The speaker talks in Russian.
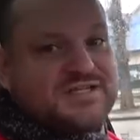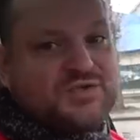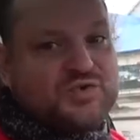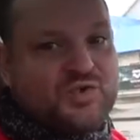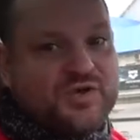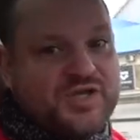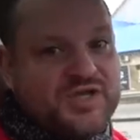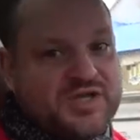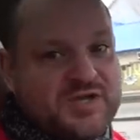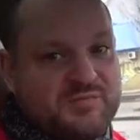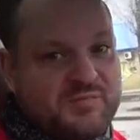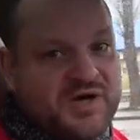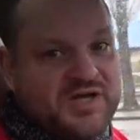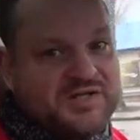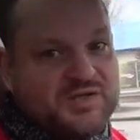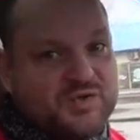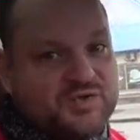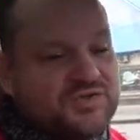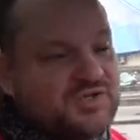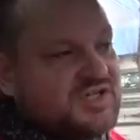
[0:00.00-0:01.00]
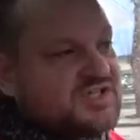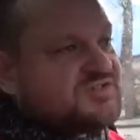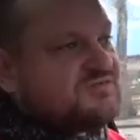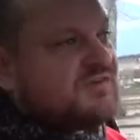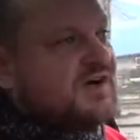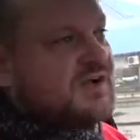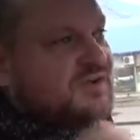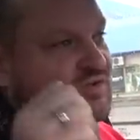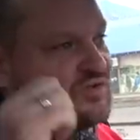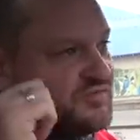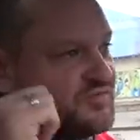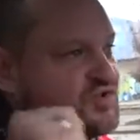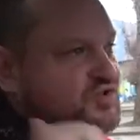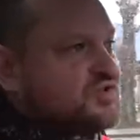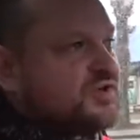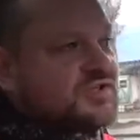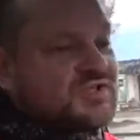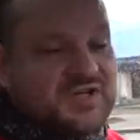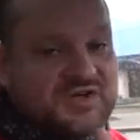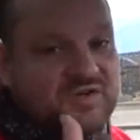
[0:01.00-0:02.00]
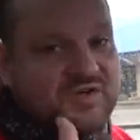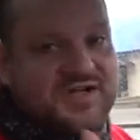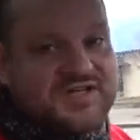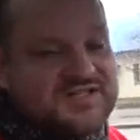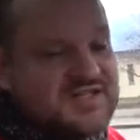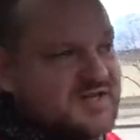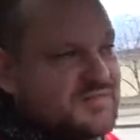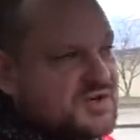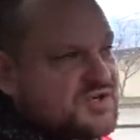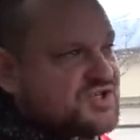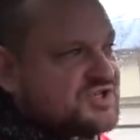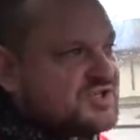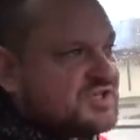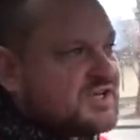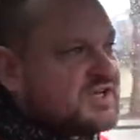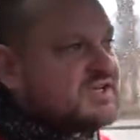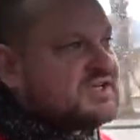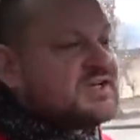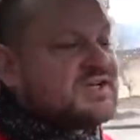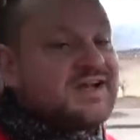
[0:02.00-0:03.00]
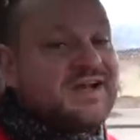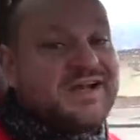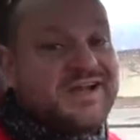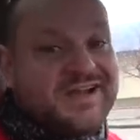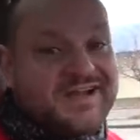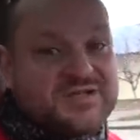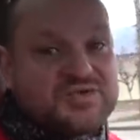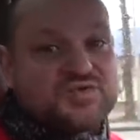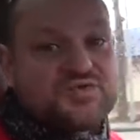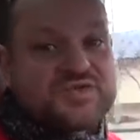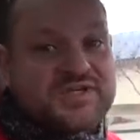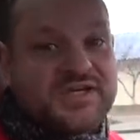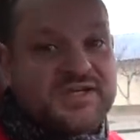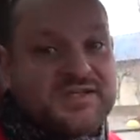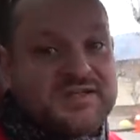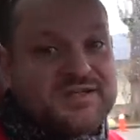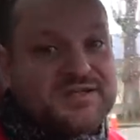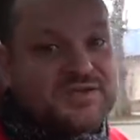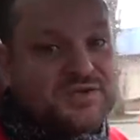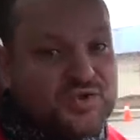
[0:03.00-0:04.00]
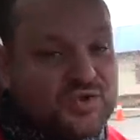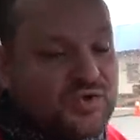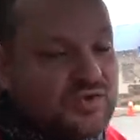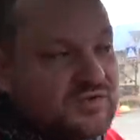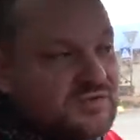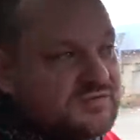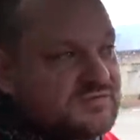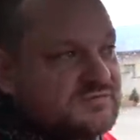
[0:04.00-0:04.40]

ноги не падают на асфальт, то все, это классная машина. Lexus это не то.